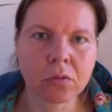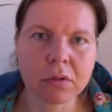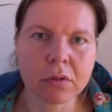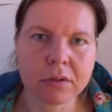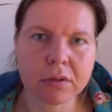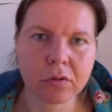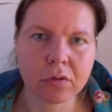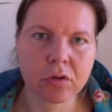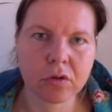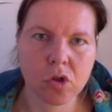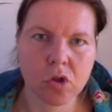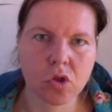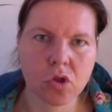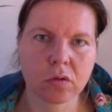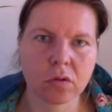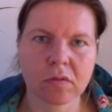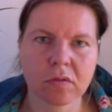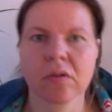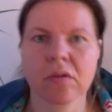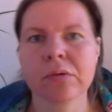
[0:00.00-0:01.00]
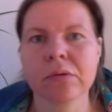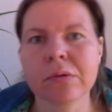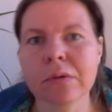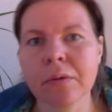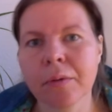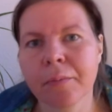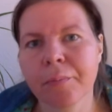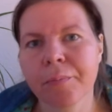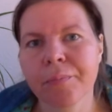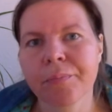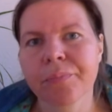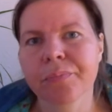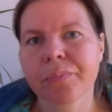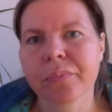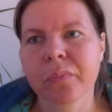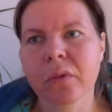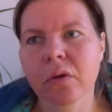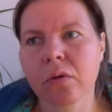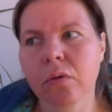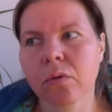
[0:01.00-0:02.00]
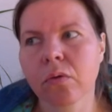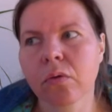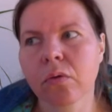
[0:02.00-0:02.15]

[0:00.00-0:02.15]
dann hol dir Unterstützung,